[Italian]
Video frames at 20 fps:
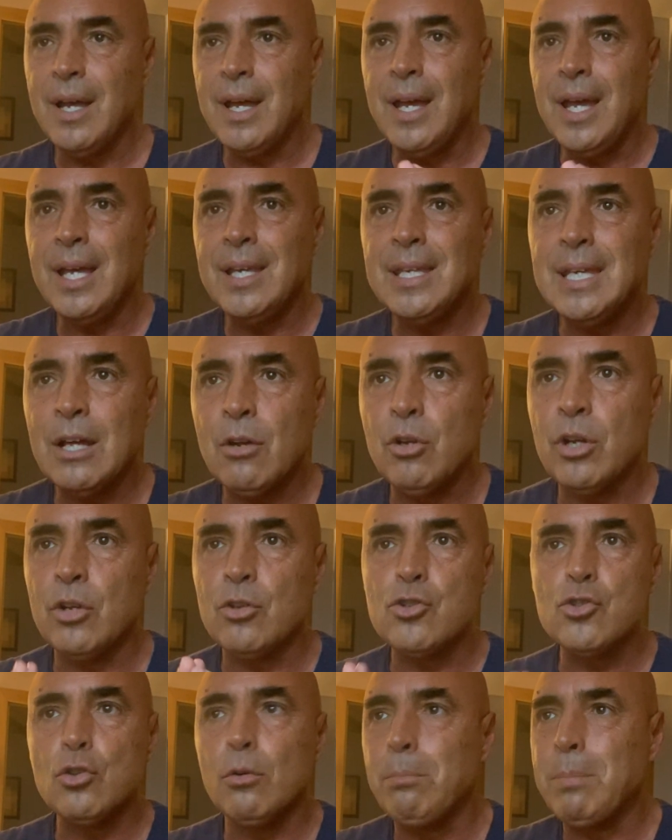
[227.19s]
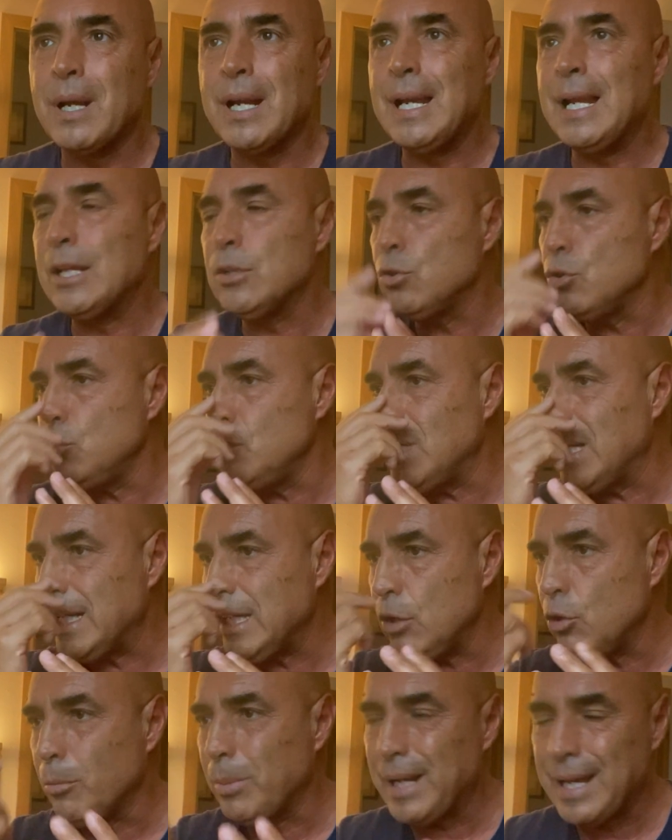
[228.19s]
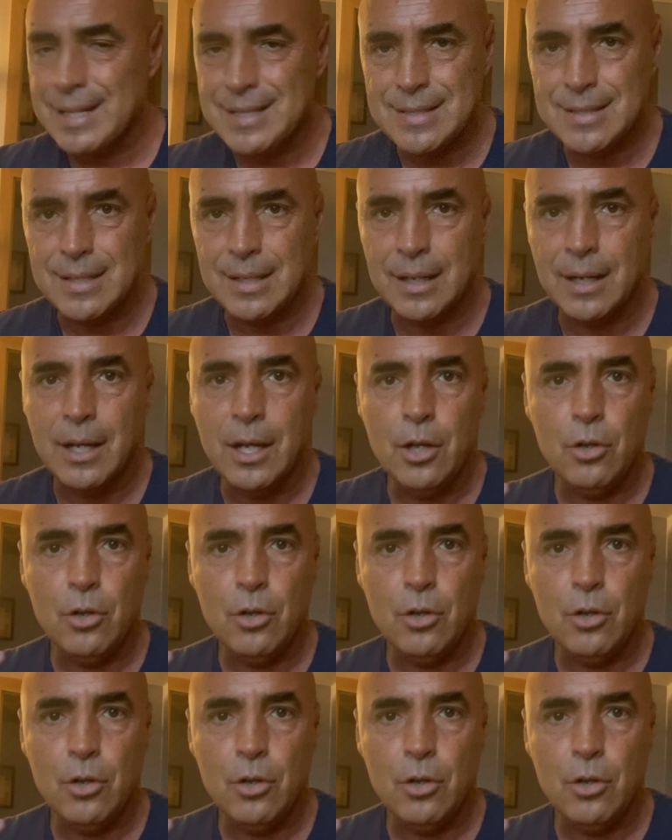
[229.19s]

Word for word: È chiaro che non sto parlando di una rinoplastica,